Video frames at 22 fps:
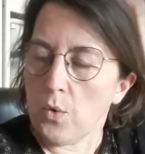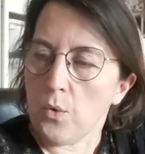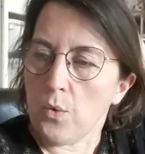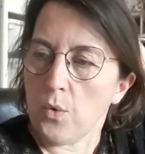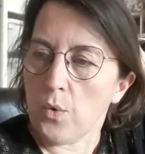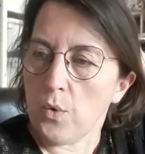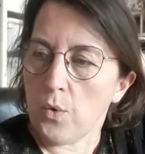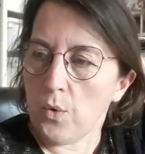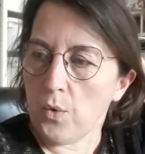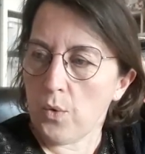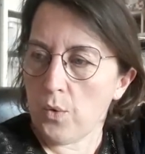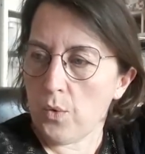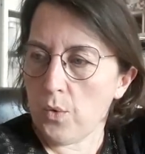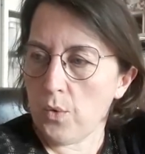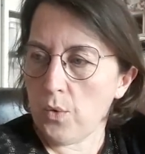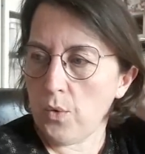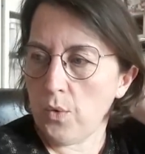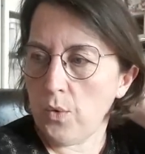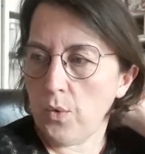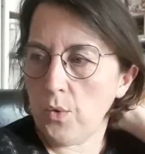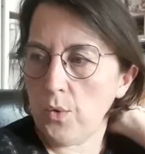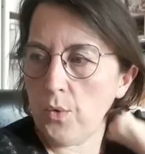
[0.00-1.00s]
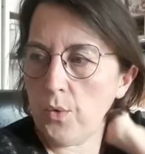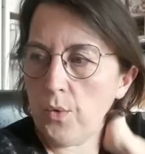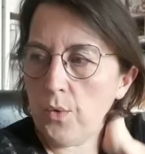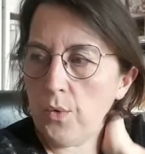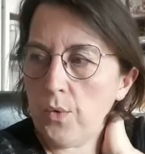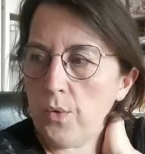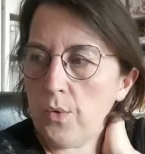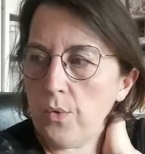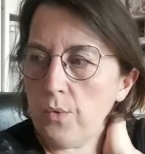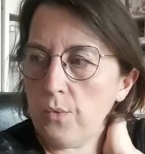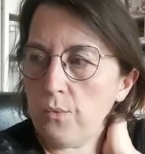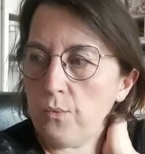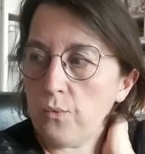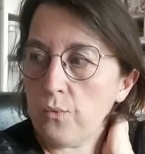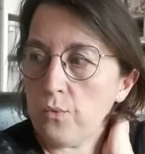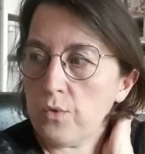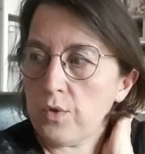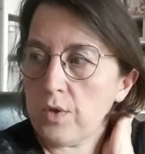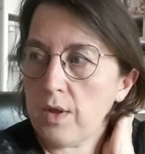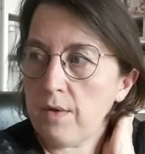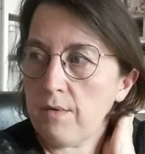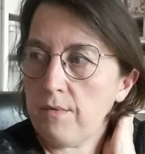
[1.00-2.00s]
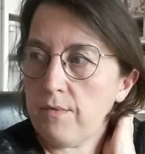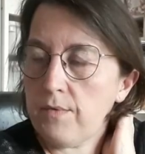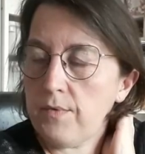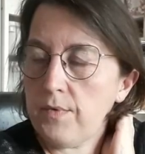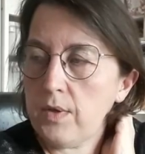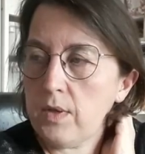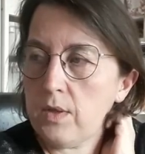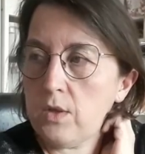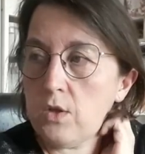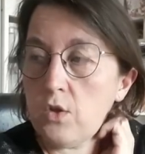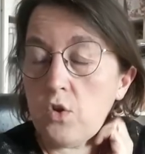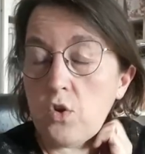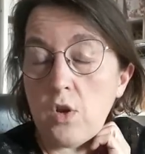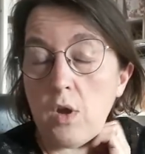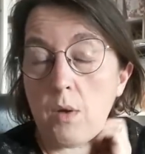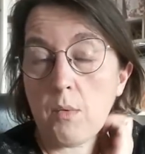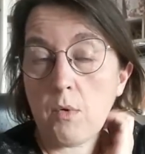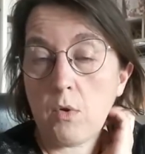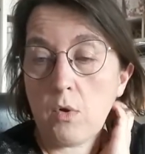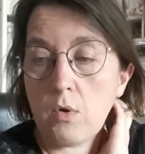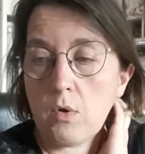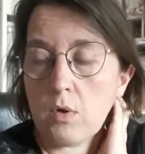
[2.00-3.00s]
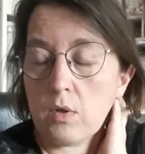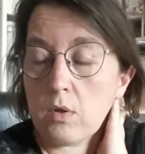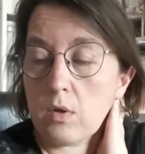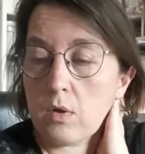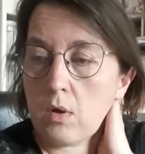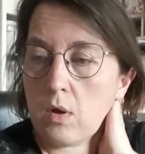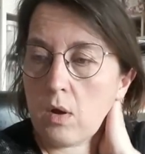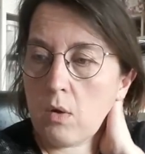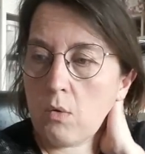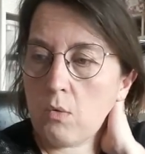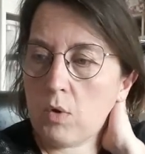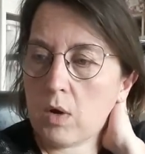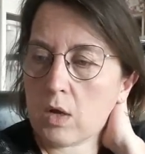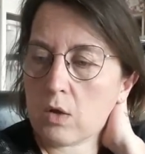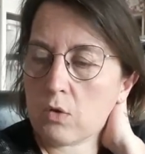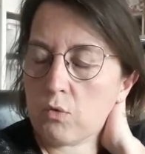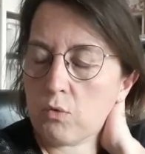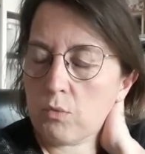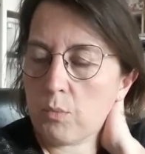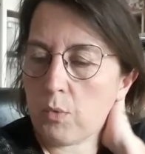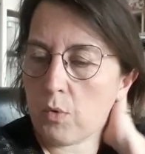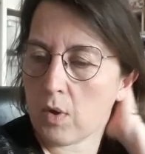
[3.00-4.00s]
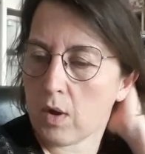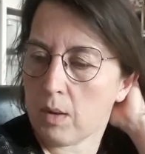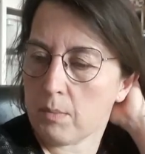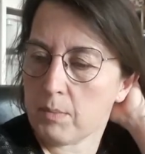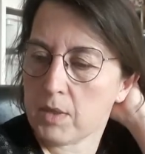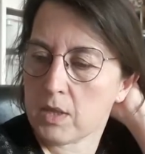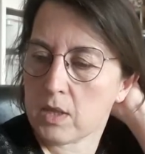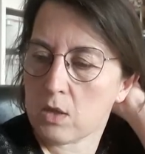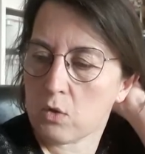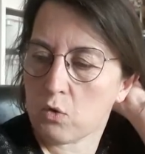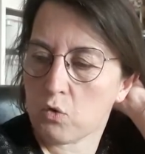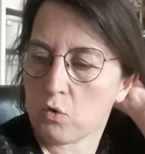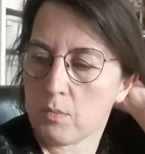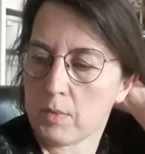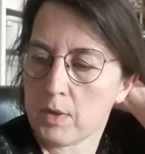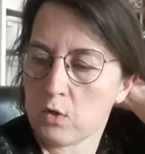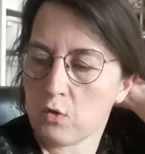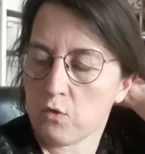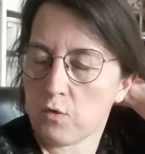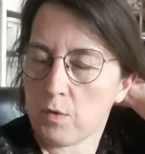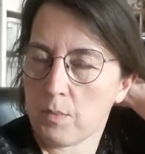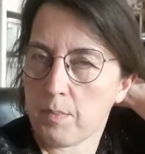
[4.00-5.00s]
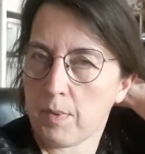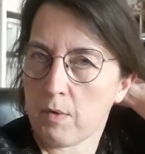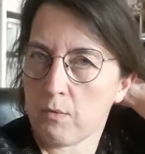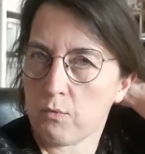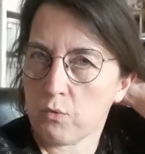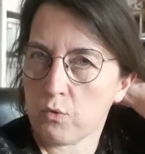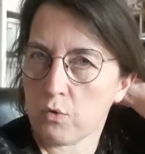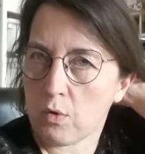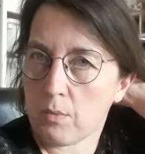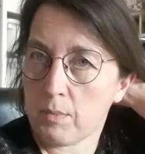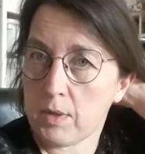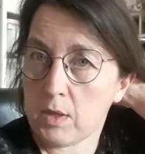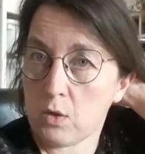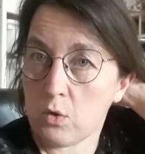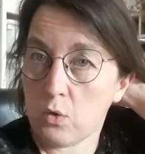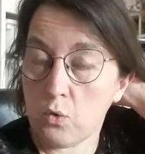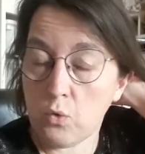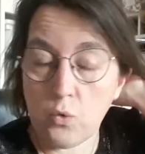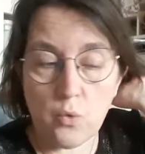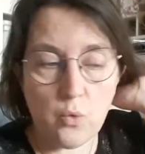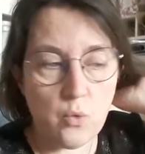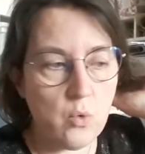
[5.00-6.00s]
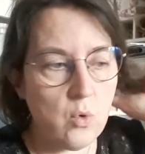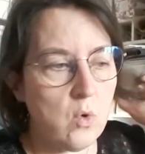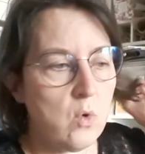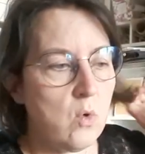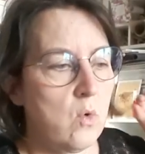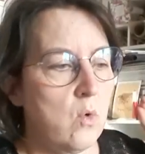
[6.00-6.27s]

Euh, vous avez déjà un, haul action programmé cette semaine. Je ne vais pas vous en mettre deux.